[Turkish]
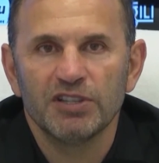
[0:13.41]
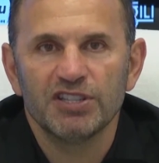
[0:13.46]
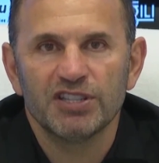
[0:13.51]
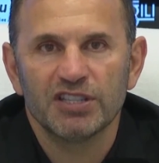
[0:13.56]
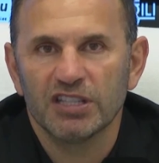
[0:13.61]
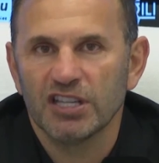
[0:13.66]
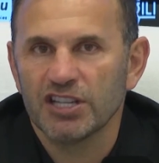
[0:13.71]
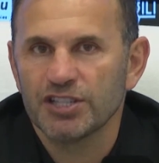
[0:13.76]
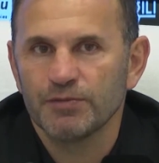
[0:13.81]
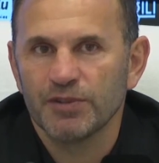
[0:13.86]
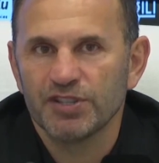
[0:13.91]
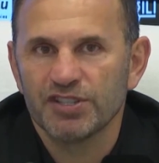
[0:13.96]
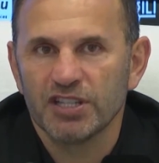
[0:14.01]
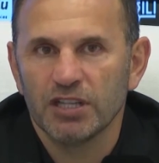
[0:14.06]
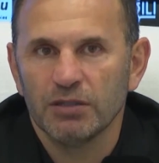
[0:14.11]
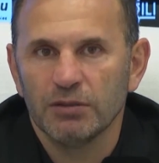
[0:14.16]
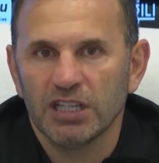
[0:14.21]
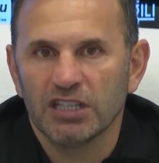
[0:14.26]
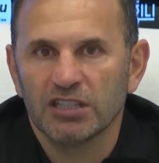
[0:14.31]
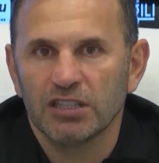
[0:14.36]
Beşiktaş
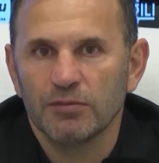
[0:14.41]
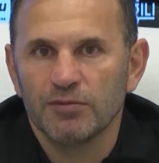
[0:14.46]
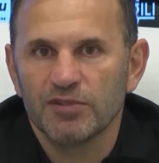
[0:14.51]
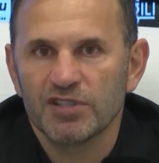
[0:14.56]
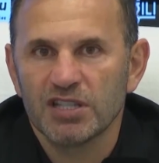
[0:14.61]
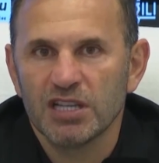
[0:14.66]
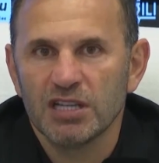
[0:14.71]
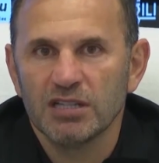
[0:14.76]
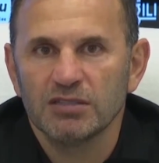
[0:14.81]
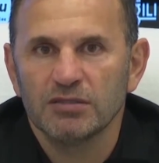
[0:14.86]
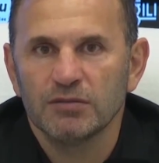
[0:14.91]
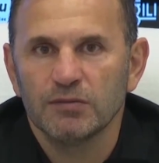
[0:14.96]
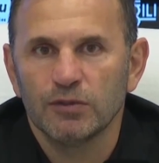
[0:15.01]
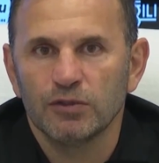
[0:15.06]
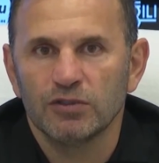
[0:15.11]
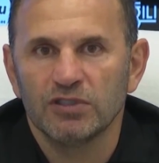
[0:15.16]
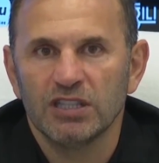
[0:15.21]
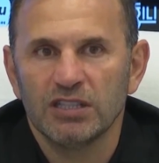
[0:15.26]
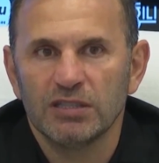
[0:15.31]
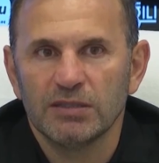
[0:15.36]
maçına baktığımızda
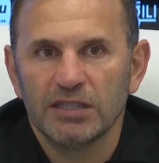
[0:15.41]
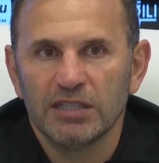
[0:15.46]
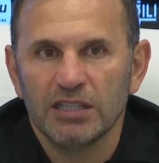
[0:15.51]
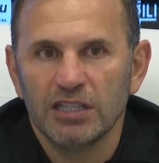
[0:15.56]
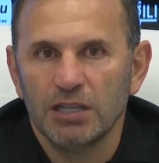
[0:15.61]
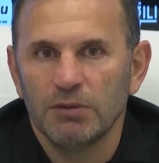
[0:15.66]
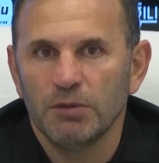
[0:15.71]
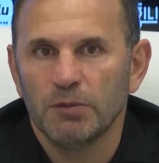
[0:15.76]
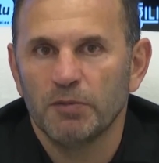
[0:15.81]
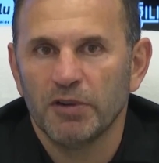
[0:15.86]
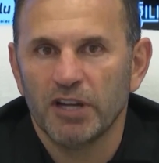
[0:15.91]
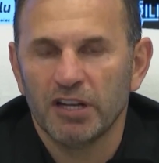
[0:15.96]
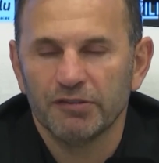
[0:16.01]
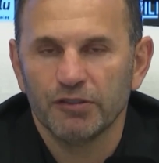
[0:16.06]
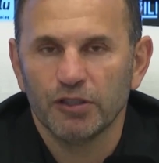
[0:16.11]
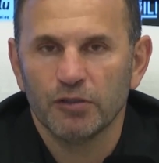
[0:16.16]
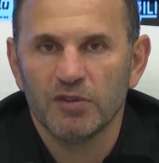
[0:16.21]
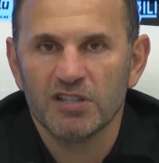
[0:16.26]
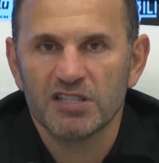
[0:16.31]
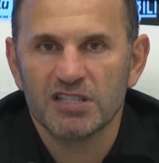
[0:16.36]
burada e, iyi bir
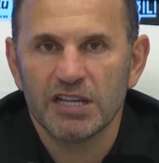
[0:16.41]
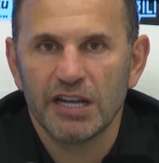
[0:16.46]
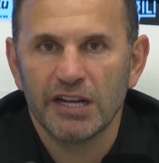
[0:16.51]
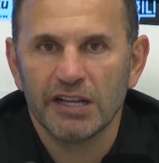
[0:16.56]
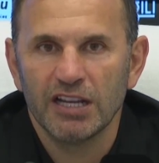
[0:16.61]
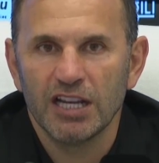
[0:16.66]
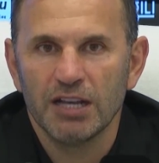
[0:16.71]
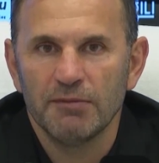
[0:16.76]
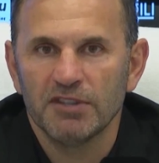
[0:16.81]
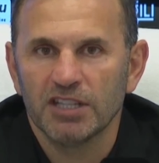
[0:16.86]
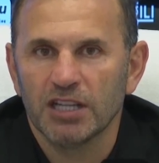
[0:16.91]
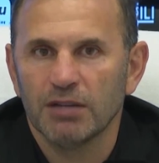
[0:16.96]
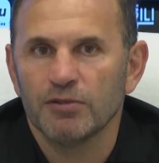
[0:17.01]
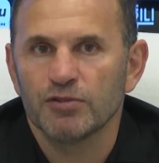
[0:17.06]
performans sergilemedik.